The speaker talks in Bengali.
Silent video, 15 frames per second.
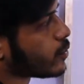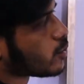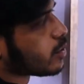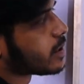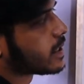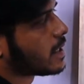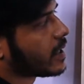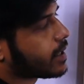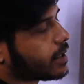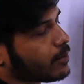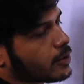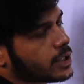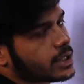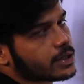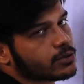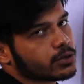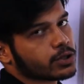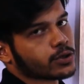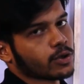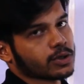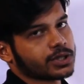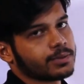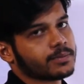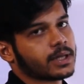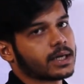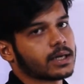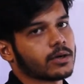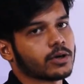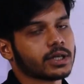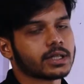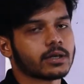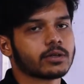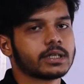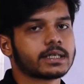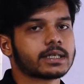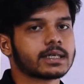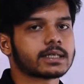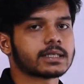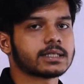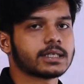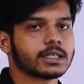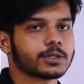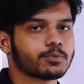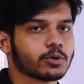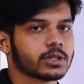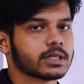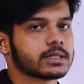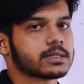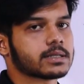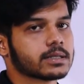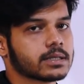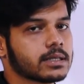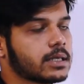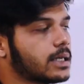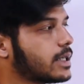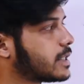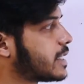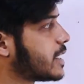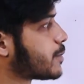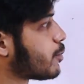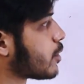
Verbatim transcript: যদি চলতে থাকে এবং এটা যদি সসীম ধারা হয় তাহলে এটার একটা শেষ পদ আছে শেষ